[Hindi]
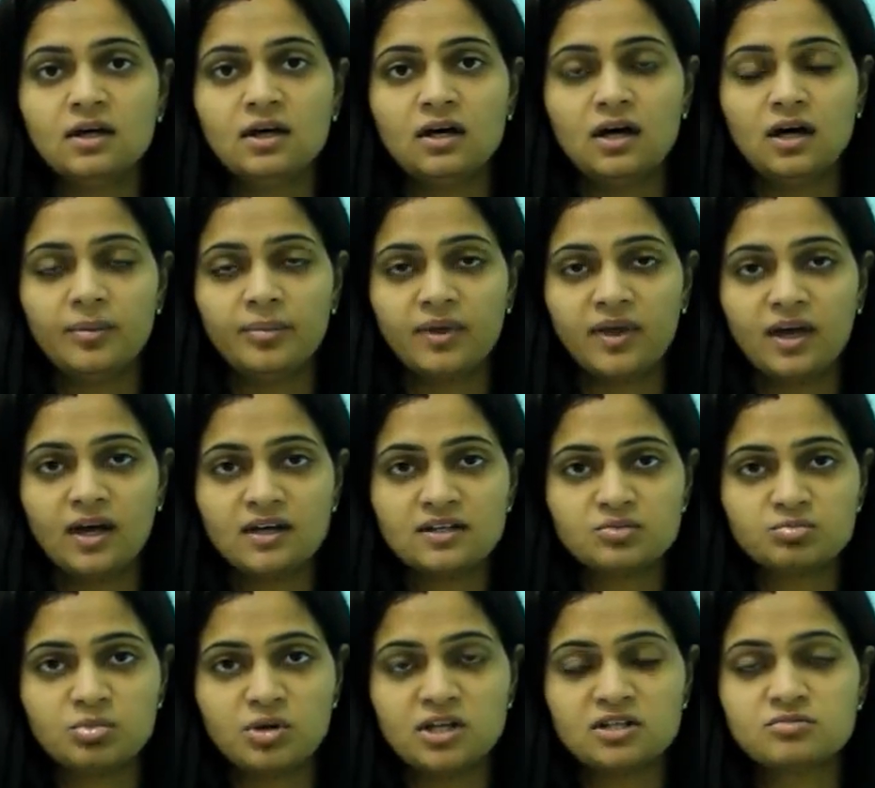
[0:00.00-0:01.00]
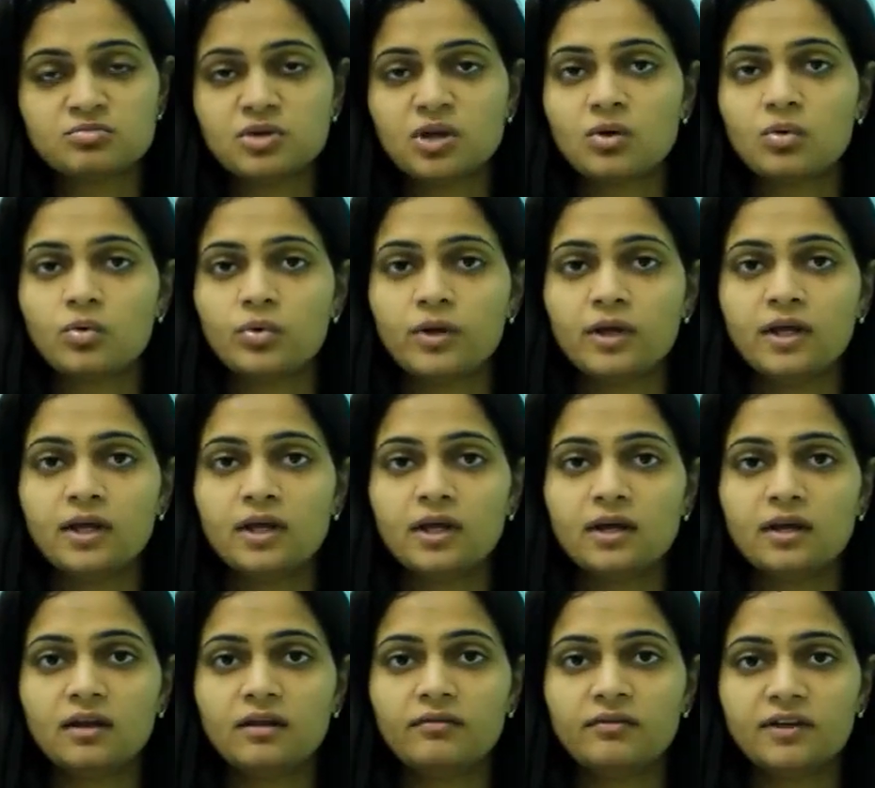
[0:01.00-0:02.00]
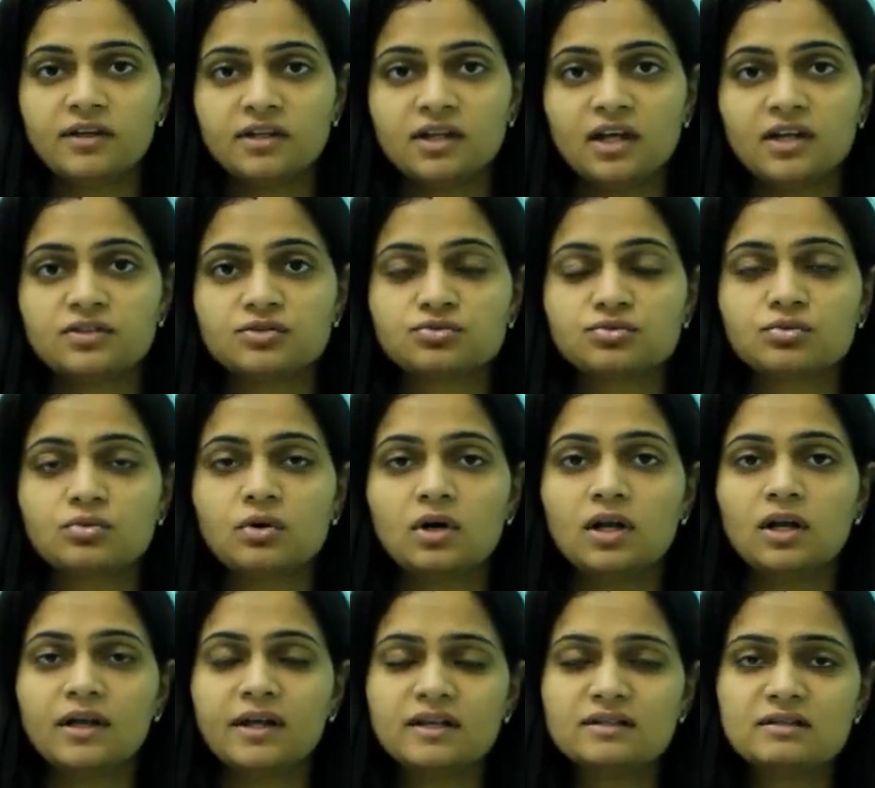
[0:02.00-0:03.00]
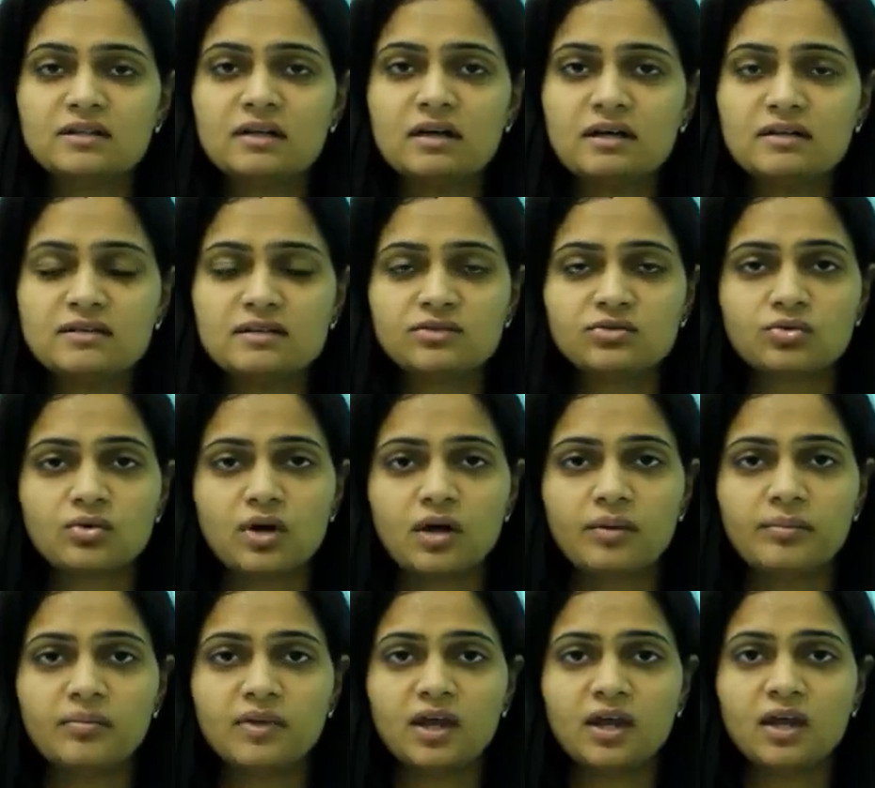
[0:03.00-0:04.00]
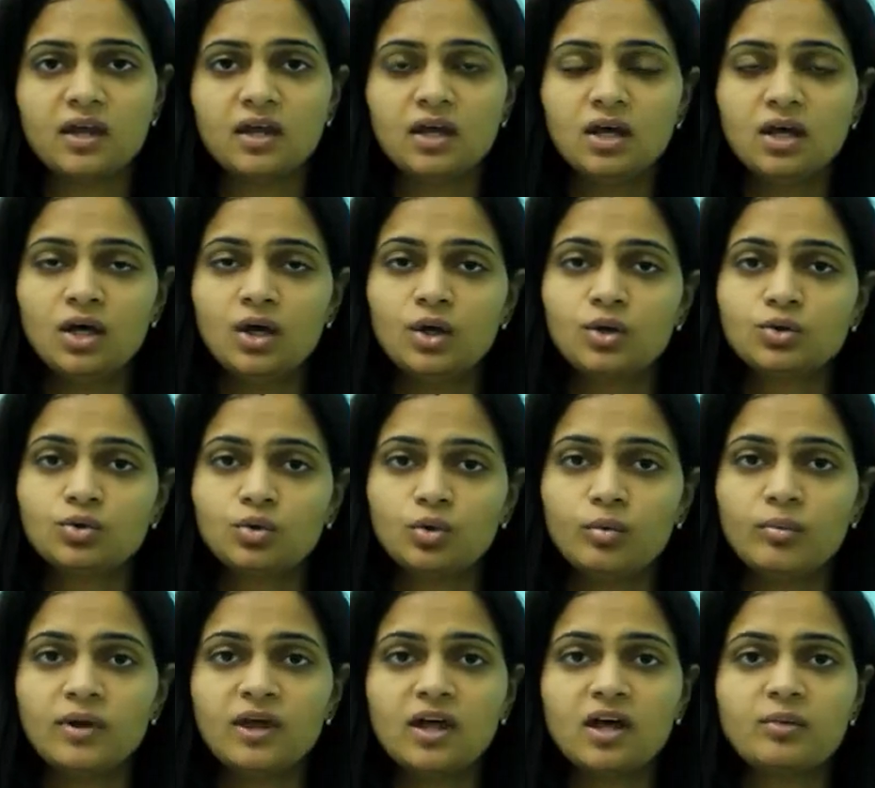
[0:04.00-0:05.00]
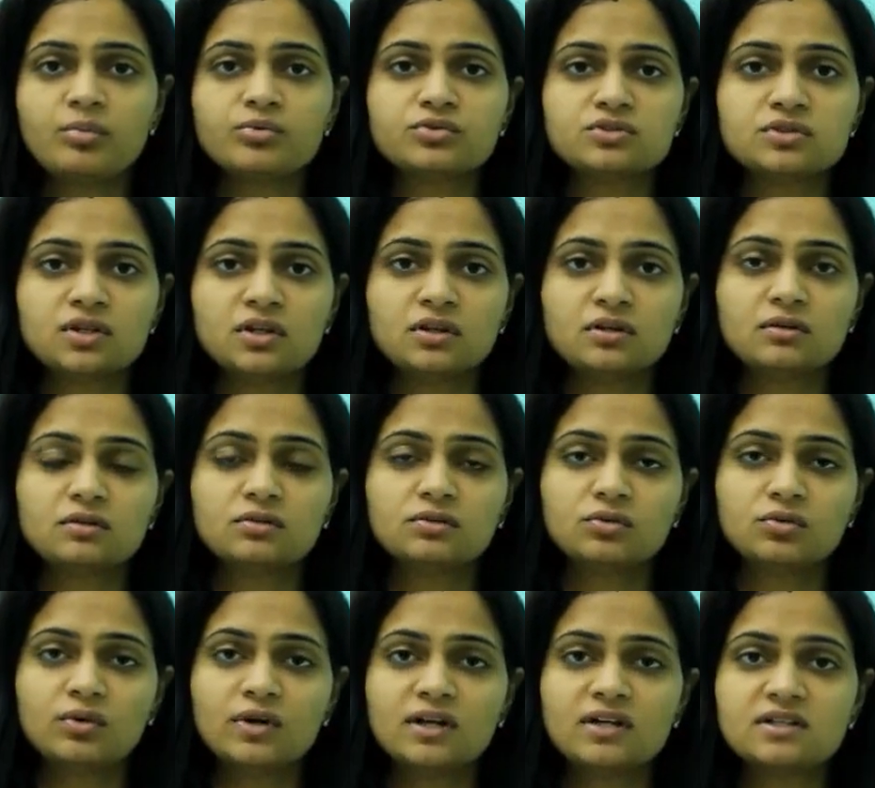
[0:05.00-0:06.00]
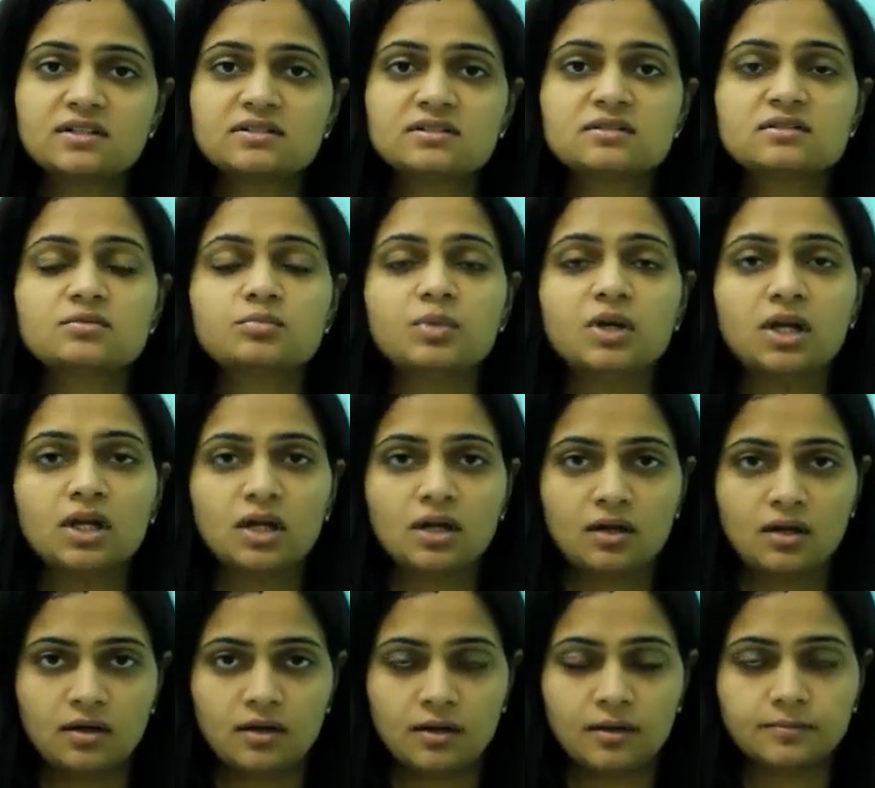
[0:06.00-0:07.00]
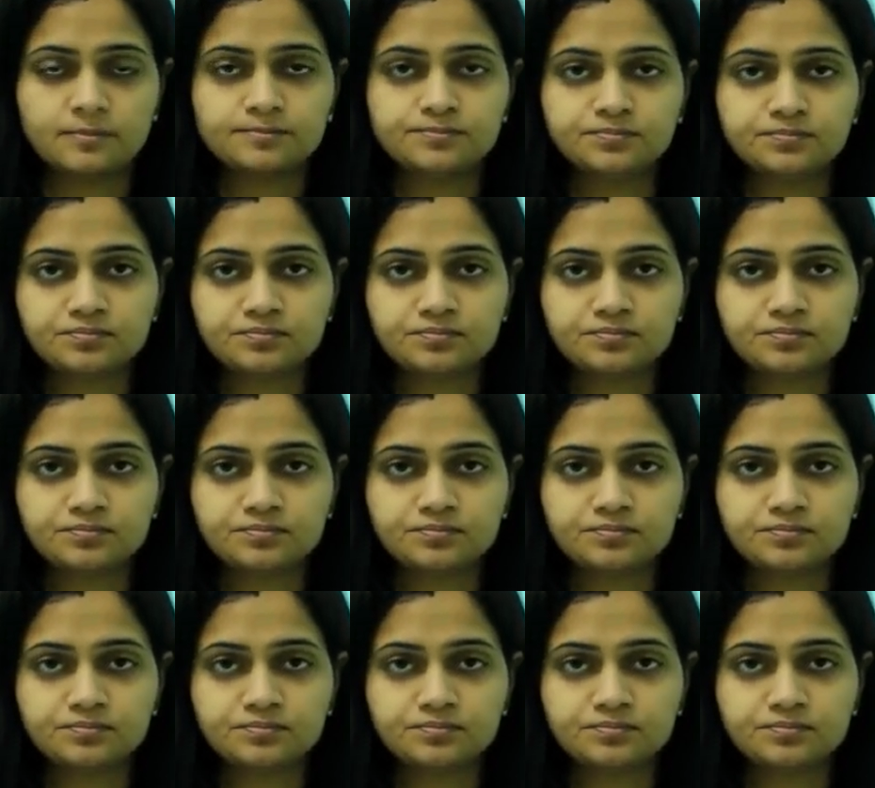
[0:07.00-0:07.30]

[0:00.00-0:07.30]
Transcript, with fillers: आपके आसपास में कोई व्यक्ति है जिसको हल्का सा खांसी ज़ुकाम भी है तो भी आप उससे थोड़ा डिस्टेंस मेंटेन करिए